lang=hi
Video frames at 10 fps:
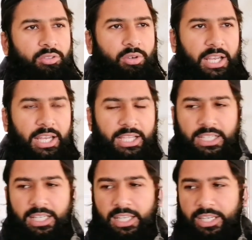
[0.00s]
तो अल्लाह
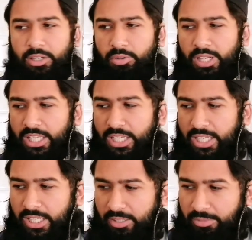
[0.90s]
ताला ने कुरान
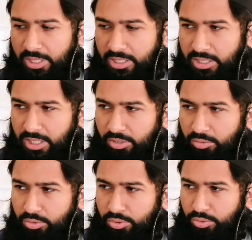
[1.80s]
करीम के अंदर
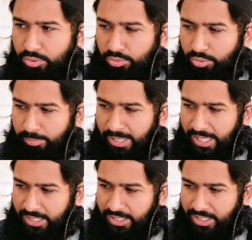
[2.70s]
कुछ उसूल
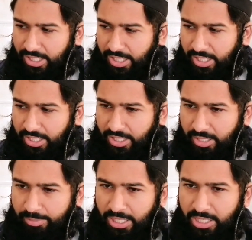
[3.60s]
बयान किए
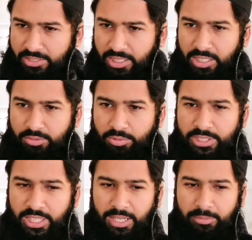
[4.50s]
नबी
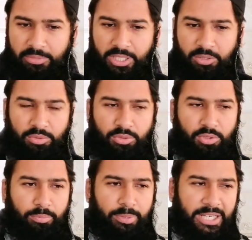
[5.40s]
सलाम ने
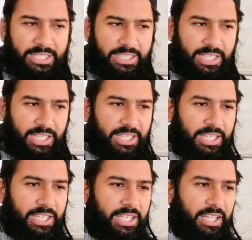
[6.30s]
उनको प्रैक्टिकली
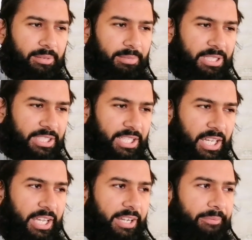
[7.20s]
करके हमें
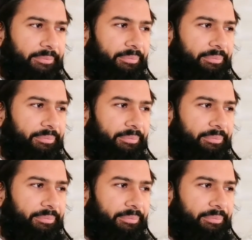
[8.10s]
दिखलाया